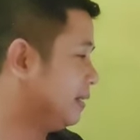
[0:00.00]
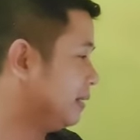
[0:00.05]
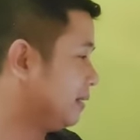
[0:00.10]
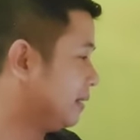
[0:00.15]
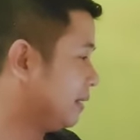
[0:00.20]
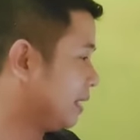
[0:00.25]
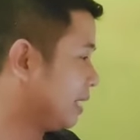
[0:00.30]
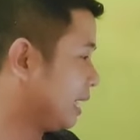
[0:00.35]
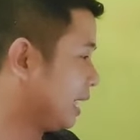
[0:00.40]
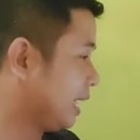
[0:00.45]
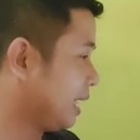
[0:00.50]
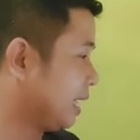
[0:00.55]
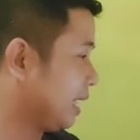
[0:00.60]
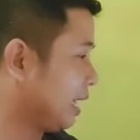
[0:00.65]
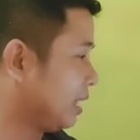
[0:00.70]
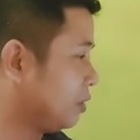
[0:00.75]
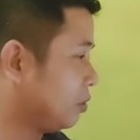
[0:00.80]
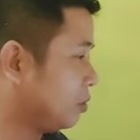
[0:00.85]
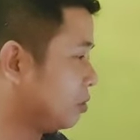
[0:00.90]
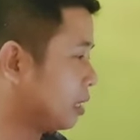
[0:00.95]
Oke,
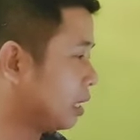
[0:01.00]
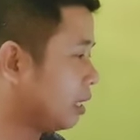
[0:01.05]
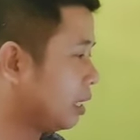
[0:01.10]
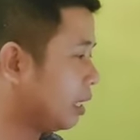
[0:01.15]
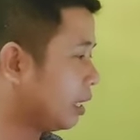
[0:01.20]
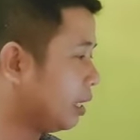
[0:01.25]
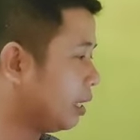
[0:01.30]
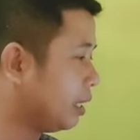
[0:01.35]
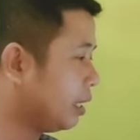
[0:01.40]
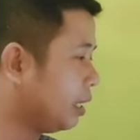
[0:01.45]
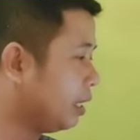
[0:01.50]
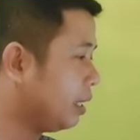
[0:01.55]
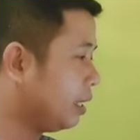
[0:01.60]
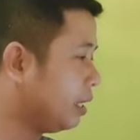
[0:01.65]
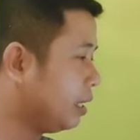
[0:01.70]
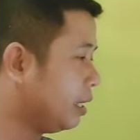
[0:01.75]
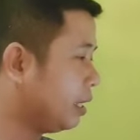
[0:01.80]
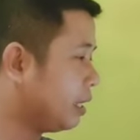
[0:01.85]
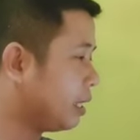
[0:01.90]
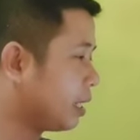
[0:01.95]
lanjut saja
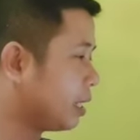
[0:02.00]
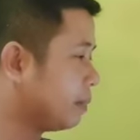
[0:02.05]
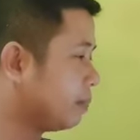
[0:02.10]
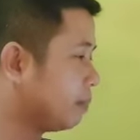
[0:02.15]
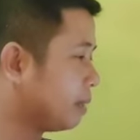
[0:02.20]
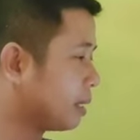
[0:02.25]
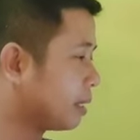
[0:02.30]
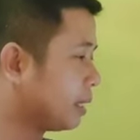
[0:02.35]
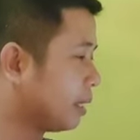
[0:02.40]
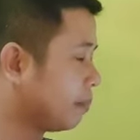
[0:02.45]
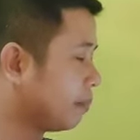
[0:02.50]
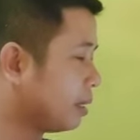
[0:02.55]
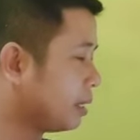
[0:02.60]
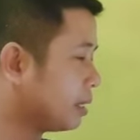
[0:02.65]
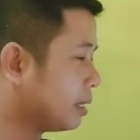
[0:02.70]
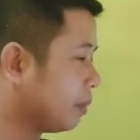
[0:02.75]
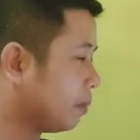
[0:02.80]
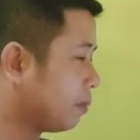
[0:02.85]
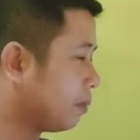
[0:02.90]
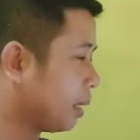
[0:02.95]
ini dari pertama
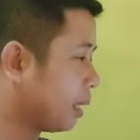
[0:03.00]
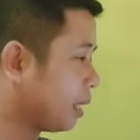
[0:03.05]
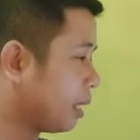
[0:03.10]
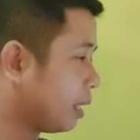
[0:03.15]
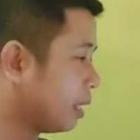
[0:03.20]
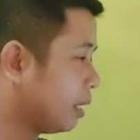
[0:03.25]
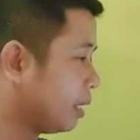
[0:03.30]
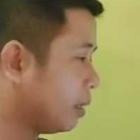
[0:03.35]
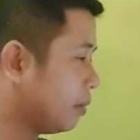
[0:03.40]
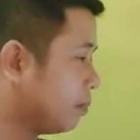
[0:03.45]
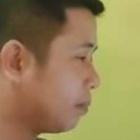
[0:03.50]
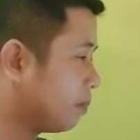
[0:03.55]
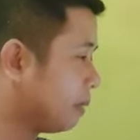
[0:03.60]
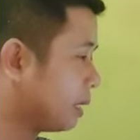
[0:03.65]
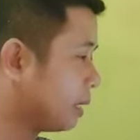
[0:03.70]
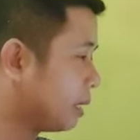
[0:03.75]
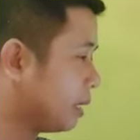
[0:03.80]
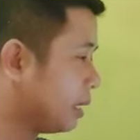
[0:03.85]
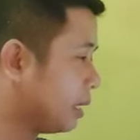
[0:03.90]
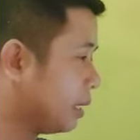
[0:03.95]
sampai ke
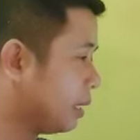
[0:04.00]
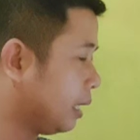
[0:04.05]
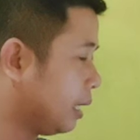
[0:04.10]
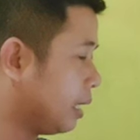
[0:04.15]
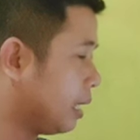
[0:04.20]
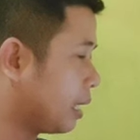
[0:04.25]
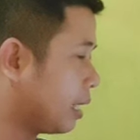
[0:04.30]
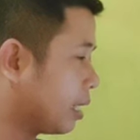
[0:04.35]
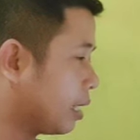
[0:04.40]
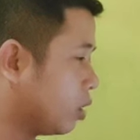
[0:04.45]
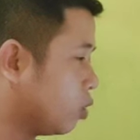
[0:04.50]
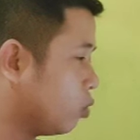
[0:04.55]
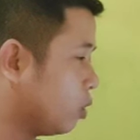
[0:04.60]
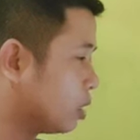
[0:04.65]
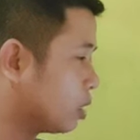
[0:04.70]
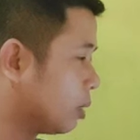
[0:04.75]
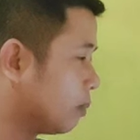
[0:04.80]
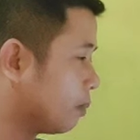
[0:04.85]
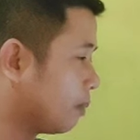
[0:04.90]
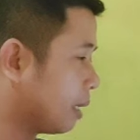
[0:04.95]
empat ini, eh dari kedua
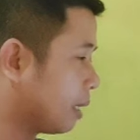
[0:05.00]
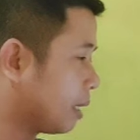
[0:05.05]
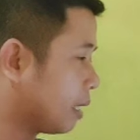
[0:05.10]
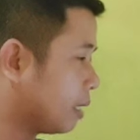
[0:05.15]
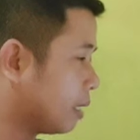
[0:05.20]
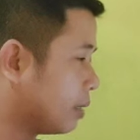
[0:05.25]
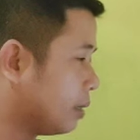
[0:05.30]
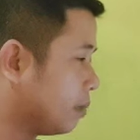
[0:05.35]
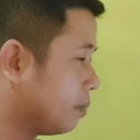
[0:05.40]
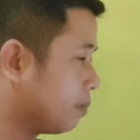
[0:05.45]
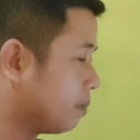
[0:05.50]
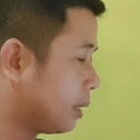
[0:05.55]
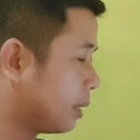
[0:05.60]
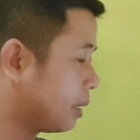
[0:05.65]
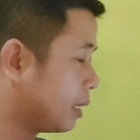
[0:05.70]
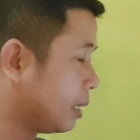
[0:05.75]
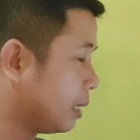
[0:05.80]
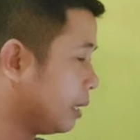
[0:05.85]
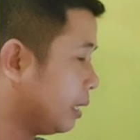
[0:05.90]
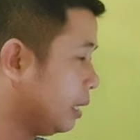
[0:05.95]
sampai ke
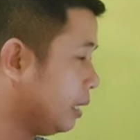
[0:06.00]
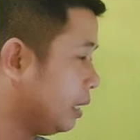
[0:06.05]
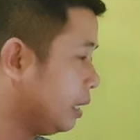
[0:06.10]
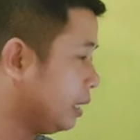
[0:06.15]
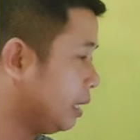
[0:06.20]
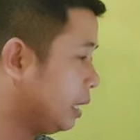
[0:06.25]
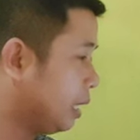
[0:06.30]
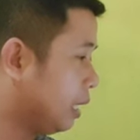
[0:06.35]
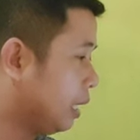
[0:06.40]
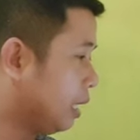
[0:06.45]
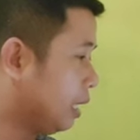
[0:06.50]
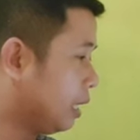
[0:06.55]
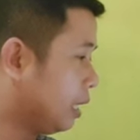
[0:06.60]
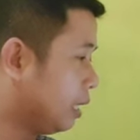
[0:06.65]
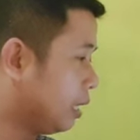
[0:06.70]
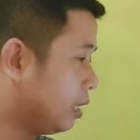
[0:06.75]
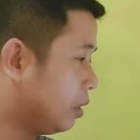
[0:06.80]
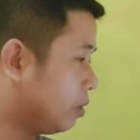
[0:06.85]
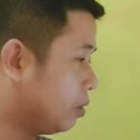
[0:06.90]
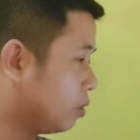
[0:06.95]
empat ini
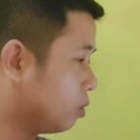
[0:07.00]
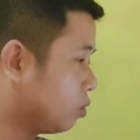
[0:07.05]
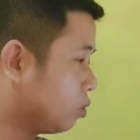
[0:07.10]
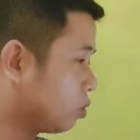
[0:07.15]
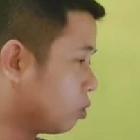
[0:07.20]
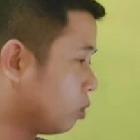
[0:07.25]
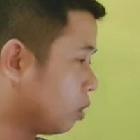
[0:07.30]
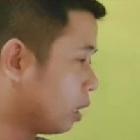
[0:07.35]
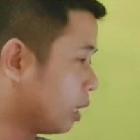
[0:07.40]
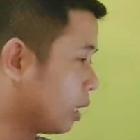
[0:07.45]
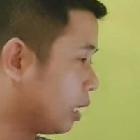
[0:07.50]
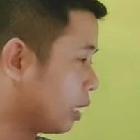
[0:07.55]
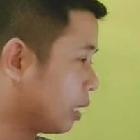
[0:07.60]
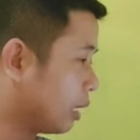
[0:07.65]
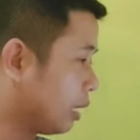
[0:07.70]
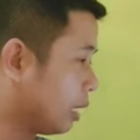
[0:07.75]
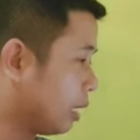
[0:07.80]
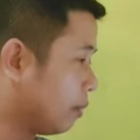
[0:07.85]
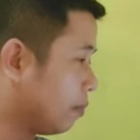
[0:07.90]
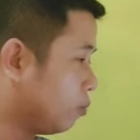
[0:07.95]
uh, untuk saudara
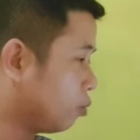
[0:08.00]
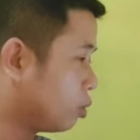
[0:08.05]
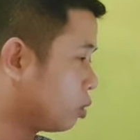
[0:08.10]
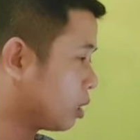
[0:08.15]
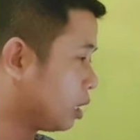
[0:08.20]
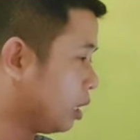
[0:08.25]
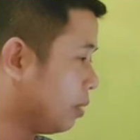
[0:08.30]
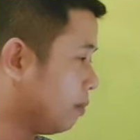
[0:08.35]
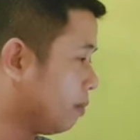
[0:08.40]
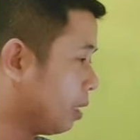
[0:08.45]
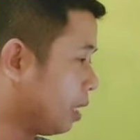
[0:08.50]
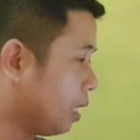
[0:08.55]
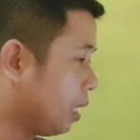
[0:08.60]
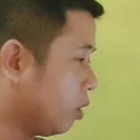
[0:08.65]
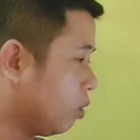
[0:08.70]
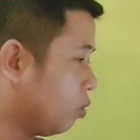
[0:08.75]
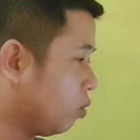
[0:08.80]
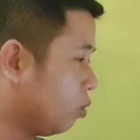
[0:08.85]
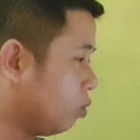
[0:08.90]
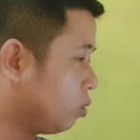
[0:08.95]
kita Muslim.
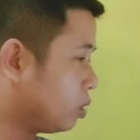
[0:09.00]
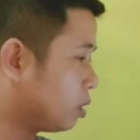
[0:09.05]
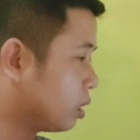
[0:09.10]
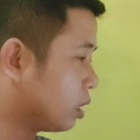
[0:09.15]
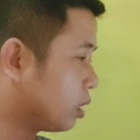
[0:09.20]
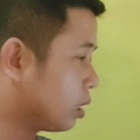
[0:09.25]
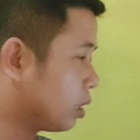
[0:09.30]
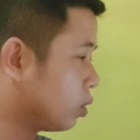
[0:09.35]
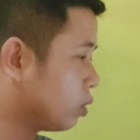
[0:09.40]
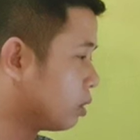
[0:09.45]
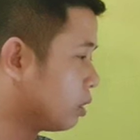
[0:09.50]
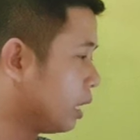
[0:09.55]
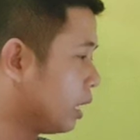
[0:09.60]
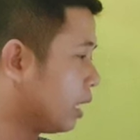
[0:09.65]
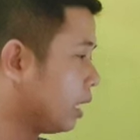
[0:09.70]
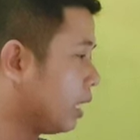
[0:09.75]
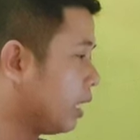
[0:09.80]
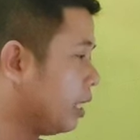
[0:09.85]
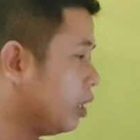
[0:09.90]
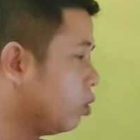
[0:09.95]
Lalu
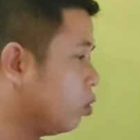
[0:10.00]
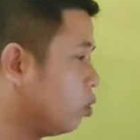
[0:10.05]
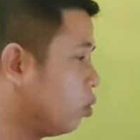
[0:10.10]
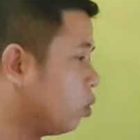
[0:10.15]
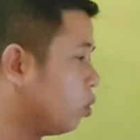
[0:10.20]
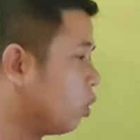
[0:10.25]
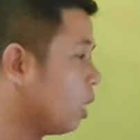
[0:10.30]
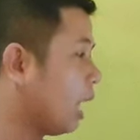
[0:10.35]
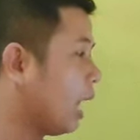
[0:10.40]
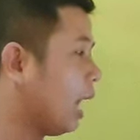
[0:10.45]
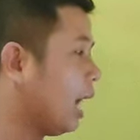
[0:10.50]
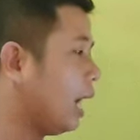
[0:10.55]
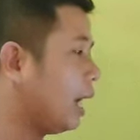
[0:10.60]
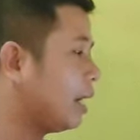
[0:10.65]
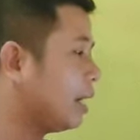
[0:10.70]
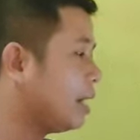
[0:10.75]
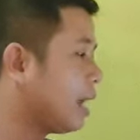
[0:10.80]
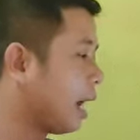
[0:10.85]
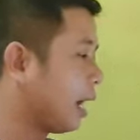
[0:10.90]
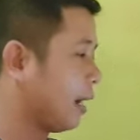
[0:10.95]
seterusnya Idul
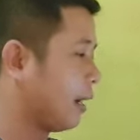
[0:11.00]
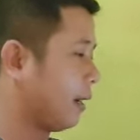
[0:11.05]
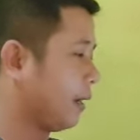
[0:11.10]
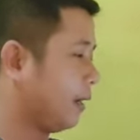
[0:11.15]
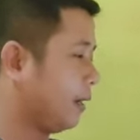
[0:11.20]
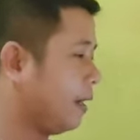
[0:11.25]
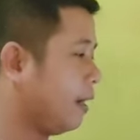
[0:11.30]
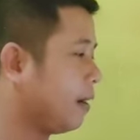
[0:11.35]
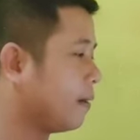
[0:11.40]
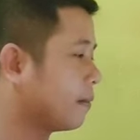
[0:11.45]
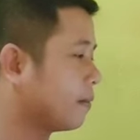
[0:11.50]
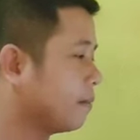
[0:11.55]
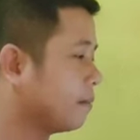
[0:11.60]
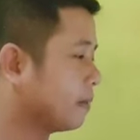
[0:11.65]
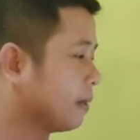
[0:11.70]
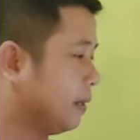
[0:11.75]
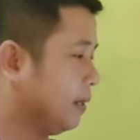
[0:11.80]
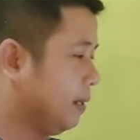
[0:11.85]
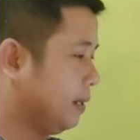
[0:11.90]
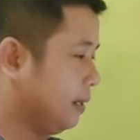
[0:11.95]
Adha ya.
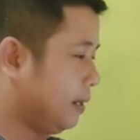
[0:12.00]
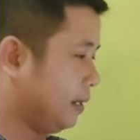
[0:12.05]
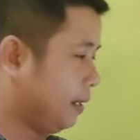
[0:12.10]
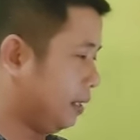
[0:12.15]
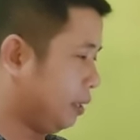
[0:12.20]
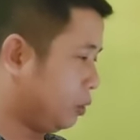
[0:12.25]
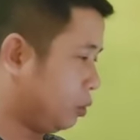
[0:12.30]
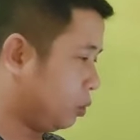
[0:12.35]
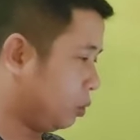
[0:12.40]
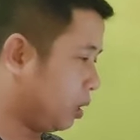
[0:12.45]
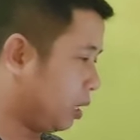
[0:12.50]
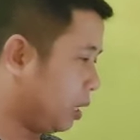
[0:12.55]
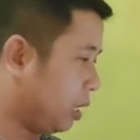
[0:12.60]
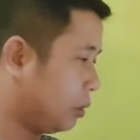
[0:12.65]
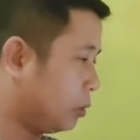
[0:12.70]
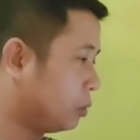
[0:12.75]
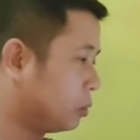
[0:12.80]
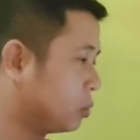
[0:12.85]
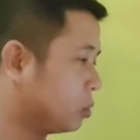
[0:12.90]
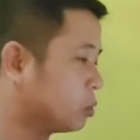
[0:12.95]
Ini
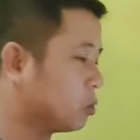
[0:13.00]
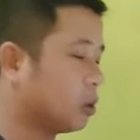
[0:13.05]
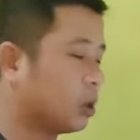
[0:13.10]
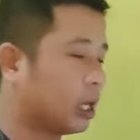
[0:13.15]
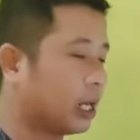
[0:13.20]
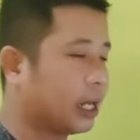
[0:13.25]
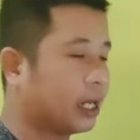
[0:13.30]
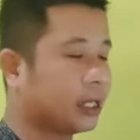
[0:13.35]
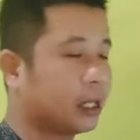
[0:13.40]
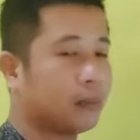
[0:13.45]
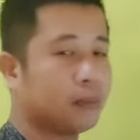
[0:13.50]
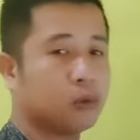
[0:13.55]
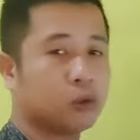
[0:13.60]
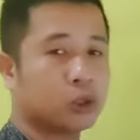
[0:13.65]
juga untuk saudara kita